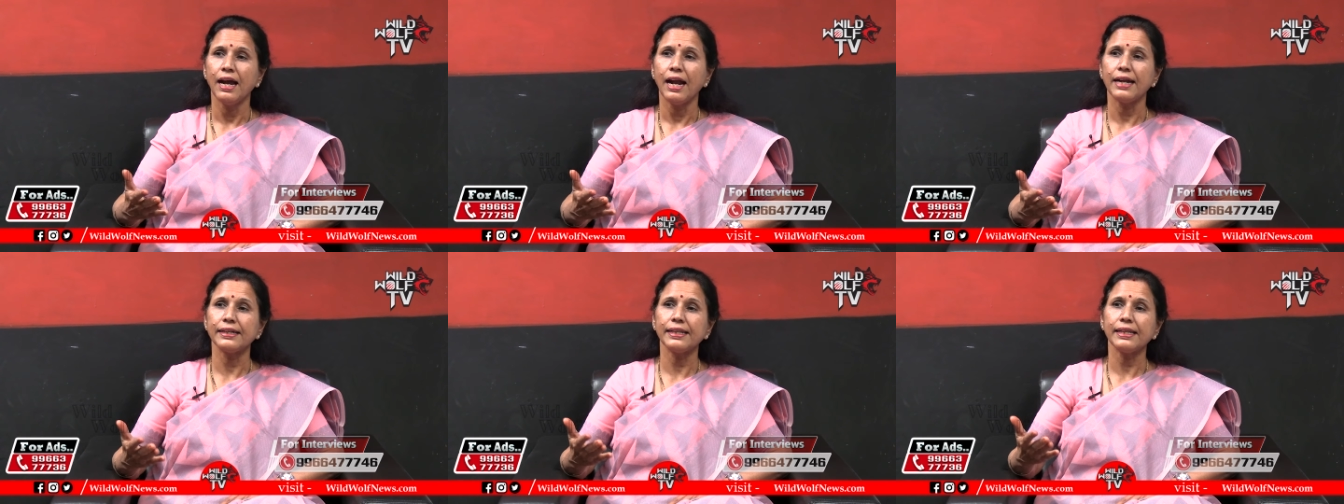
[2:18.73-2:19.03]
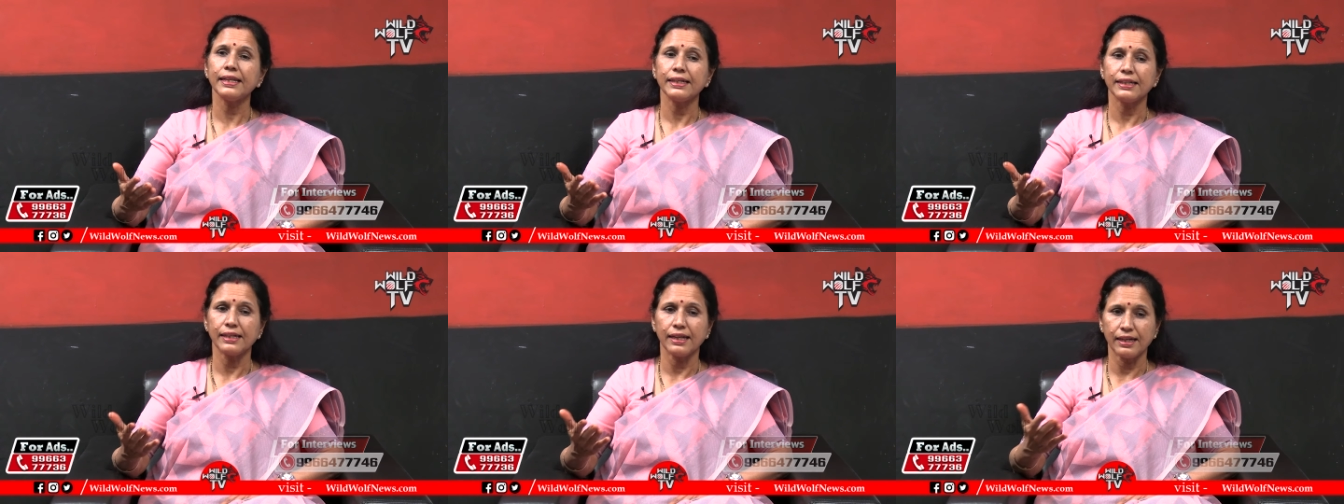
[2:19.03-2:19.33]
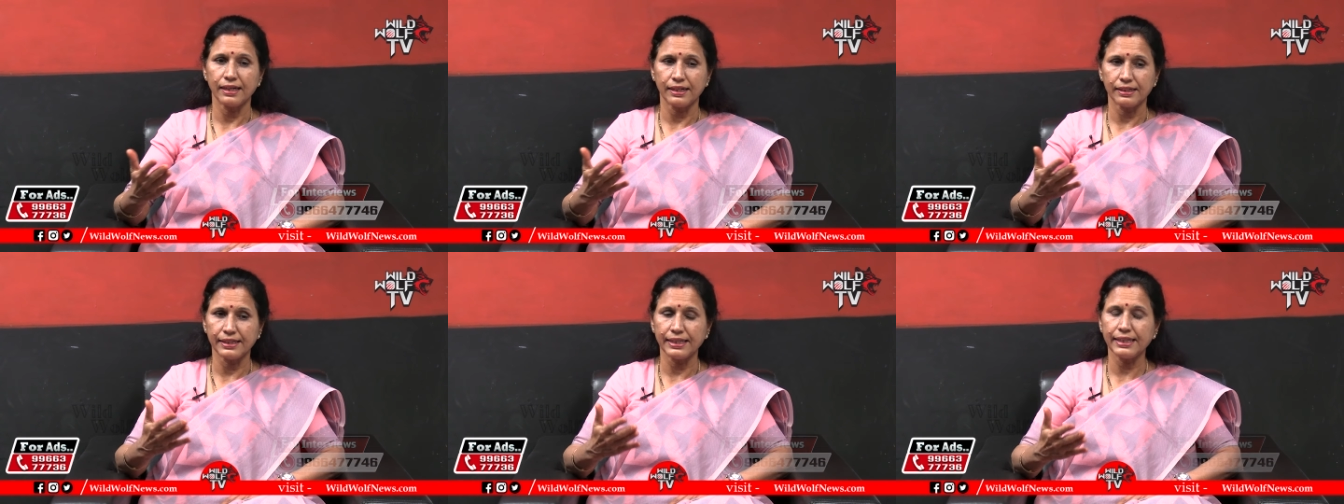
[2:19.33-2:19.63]
అంటే
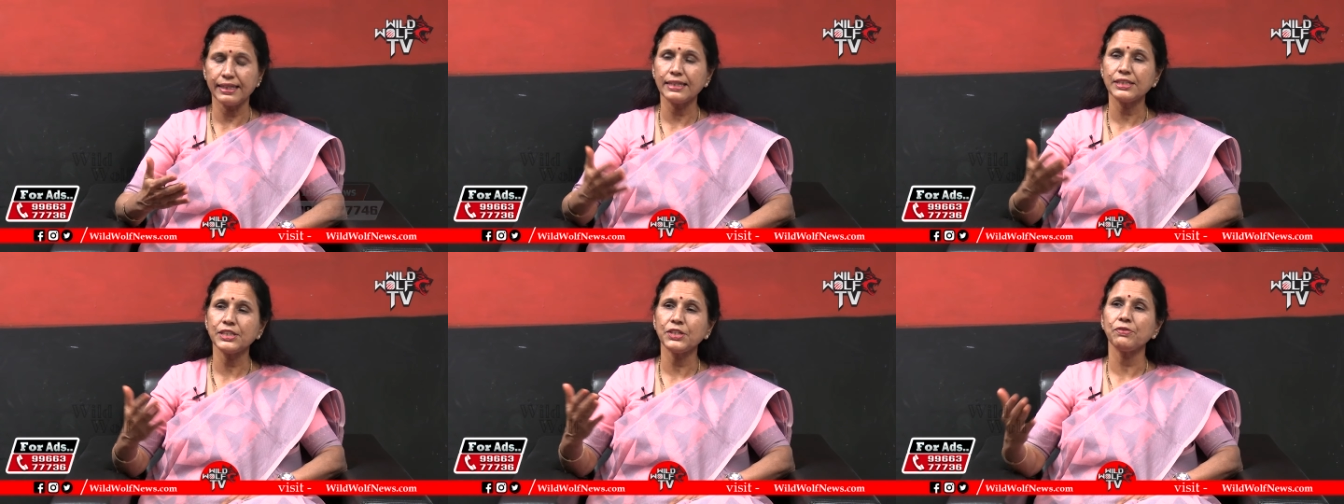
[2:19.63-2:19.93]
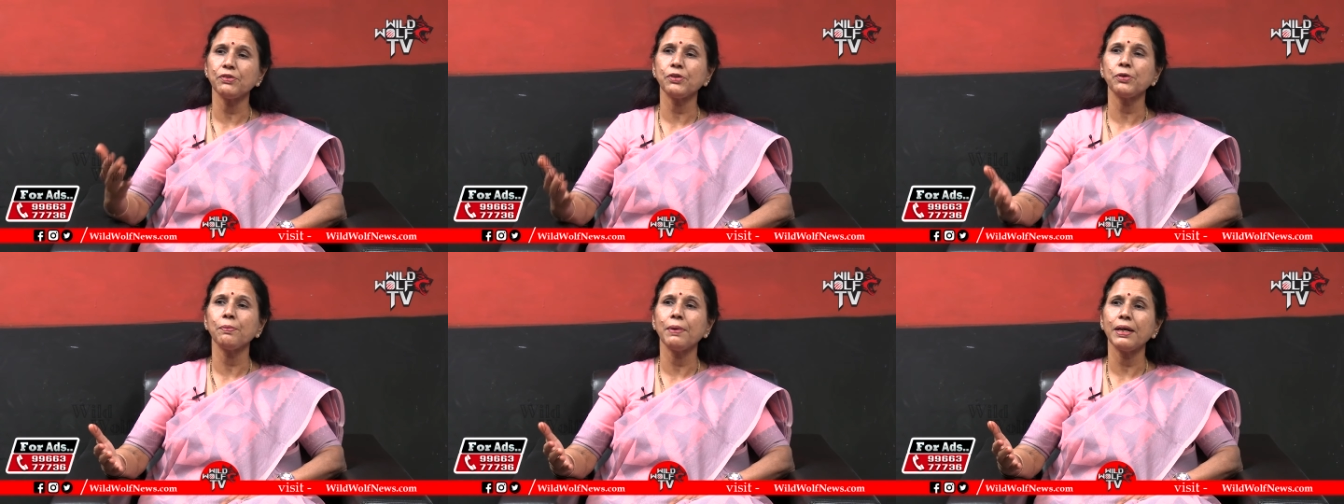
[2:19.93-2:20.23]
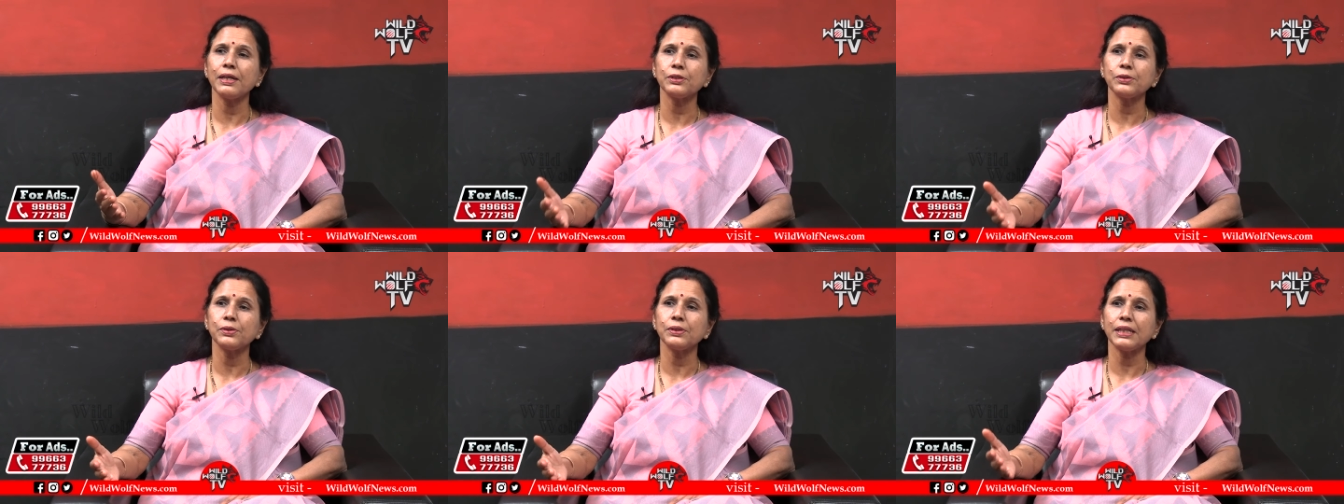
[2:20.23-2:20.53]
డికే
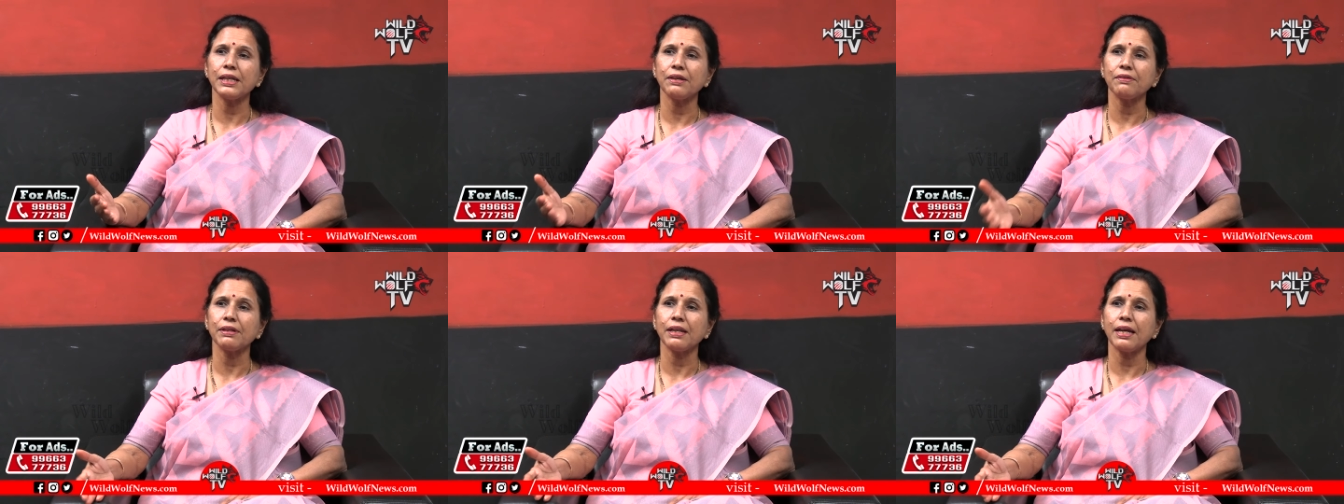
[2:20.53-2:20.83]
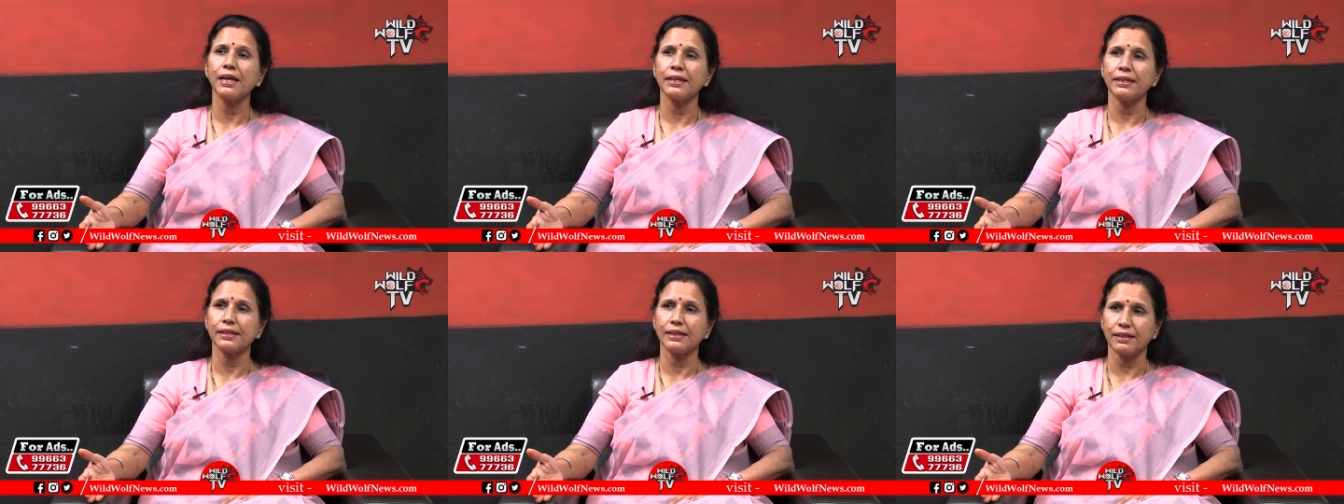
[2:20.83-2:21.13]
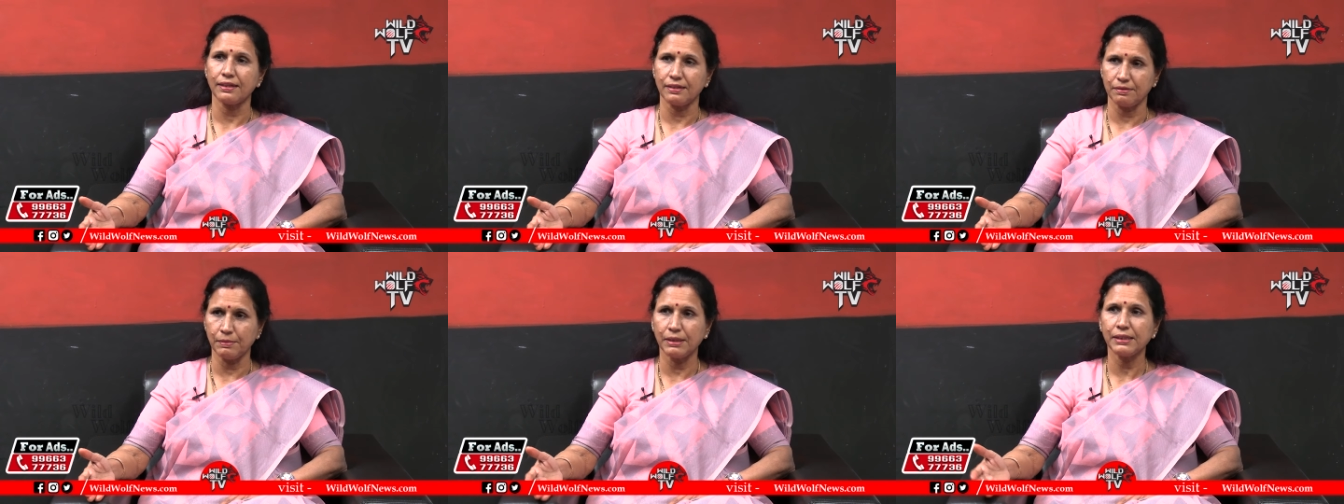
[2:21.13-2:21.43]
శివకుమార్ తోటి అవునా ఆయన
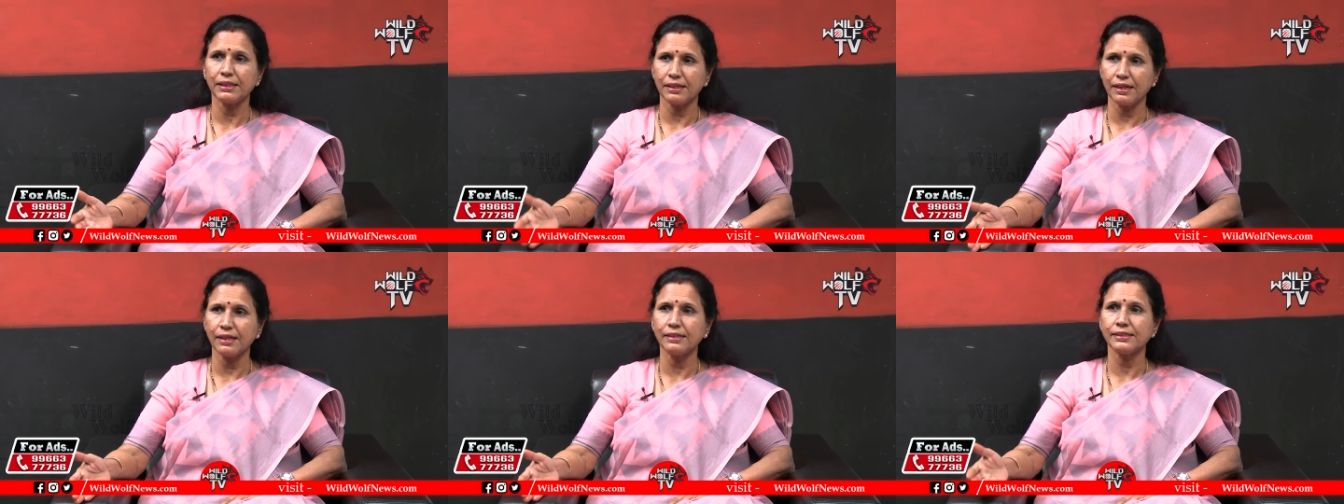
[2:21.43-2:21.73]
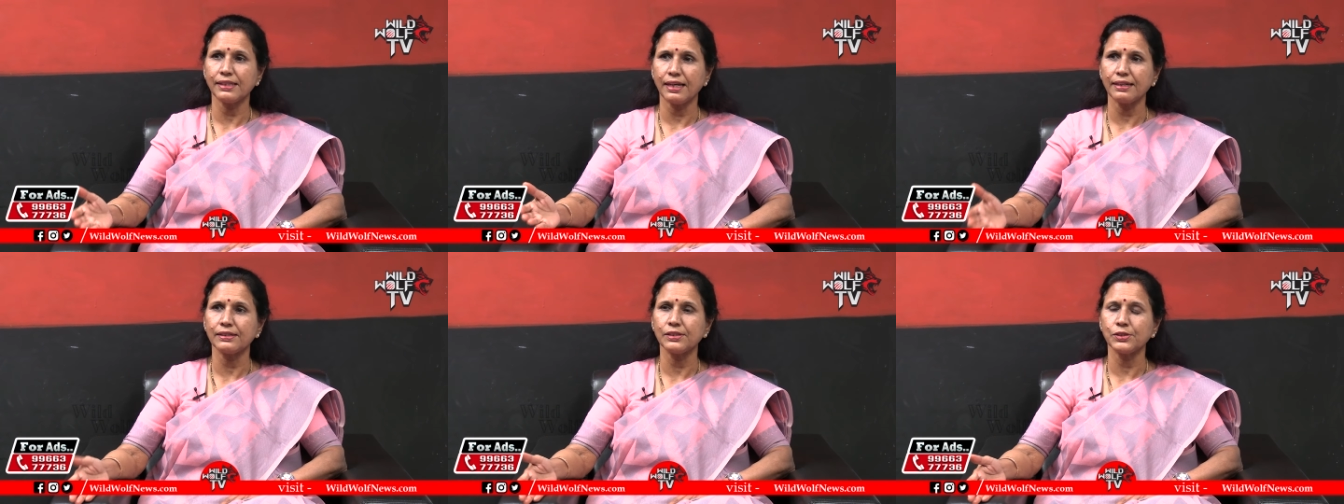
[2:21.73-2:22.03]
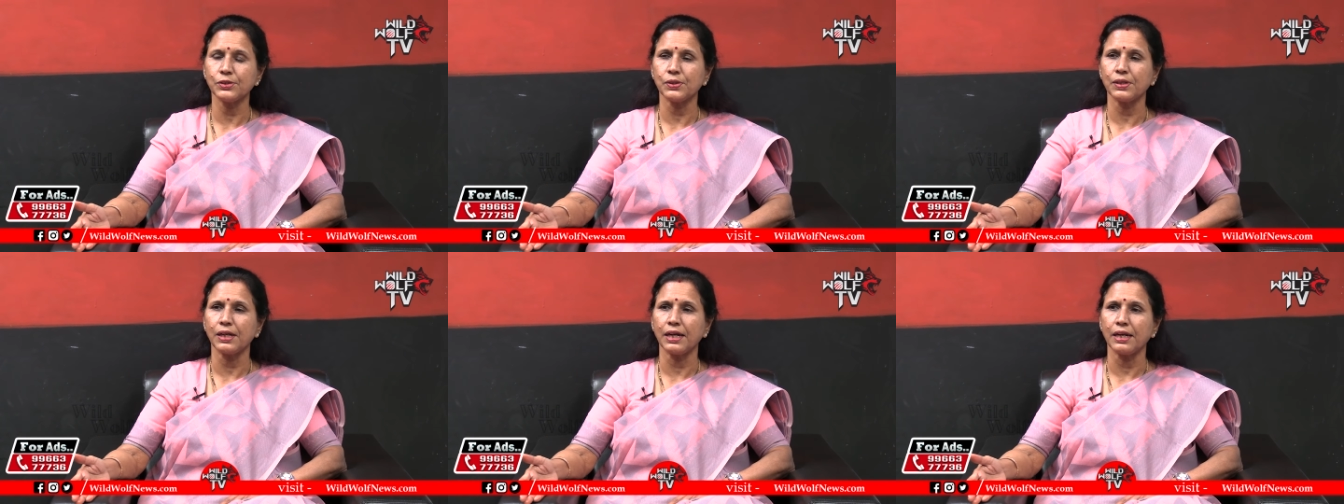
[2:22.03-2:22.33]
మంత్రాలు
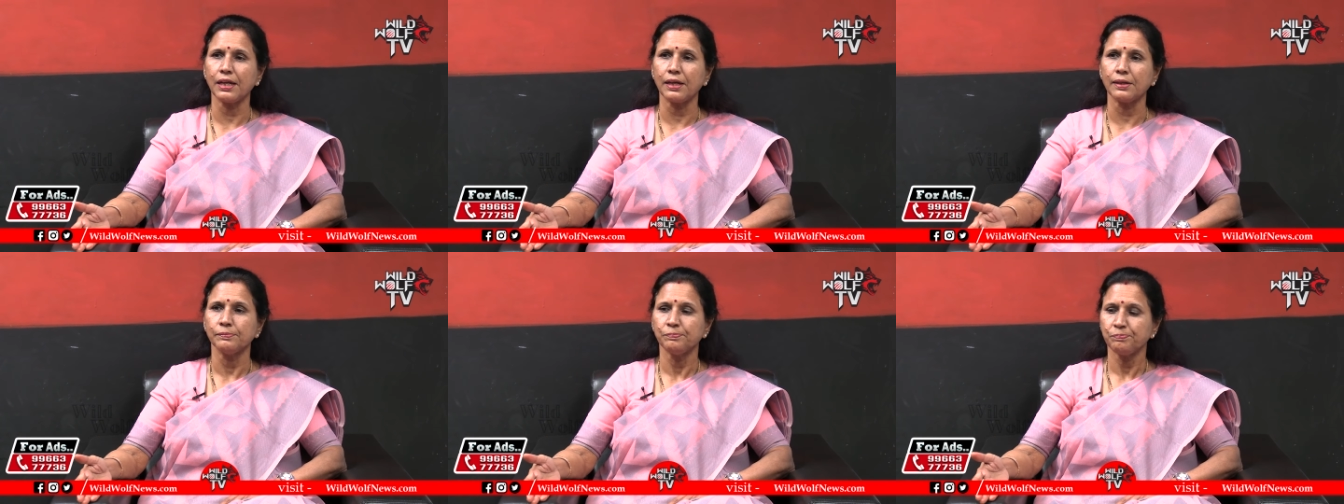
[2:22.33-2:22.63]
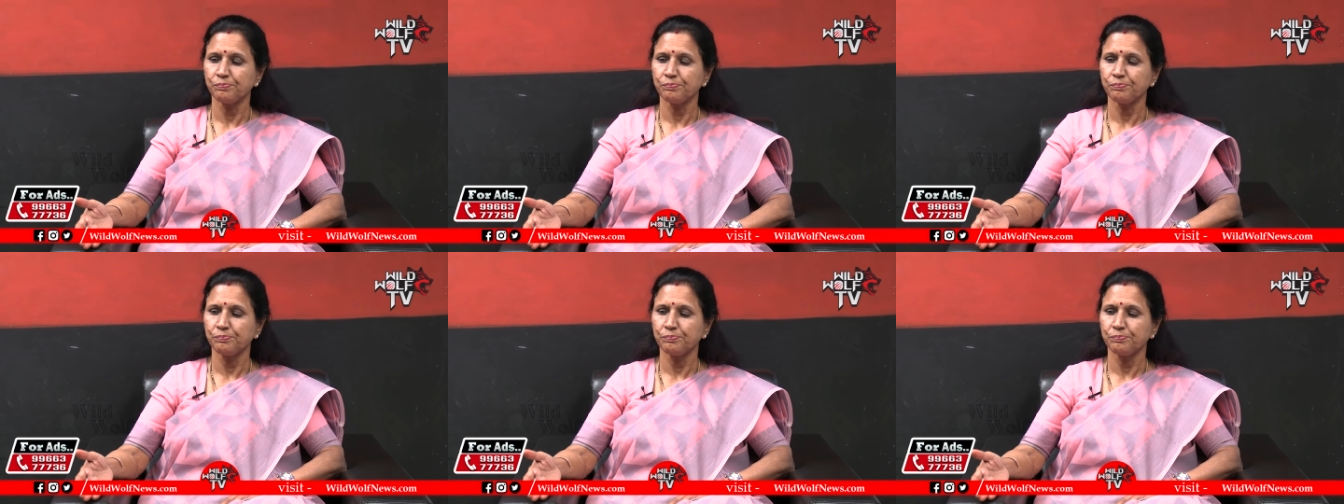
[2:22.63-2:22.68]
సాగిస్తున్నాడా